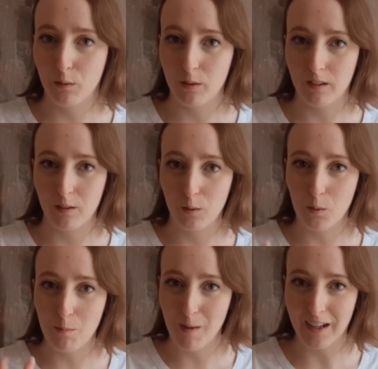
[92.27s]
questo
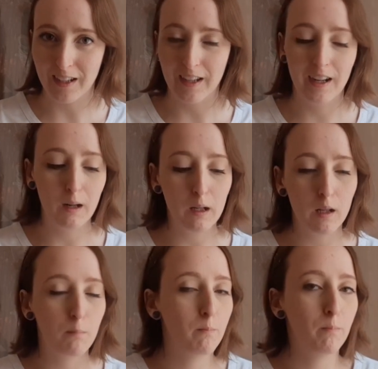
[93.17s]
manga
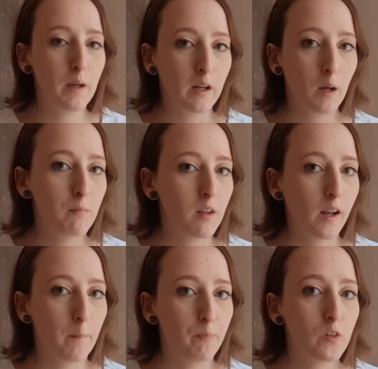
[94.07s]
e per
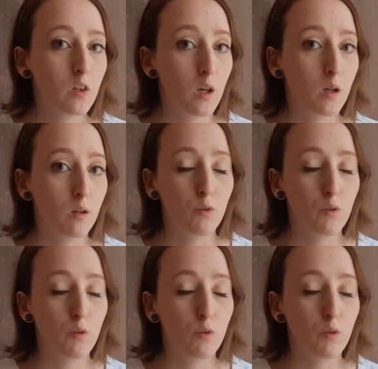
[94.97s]
capire se eh,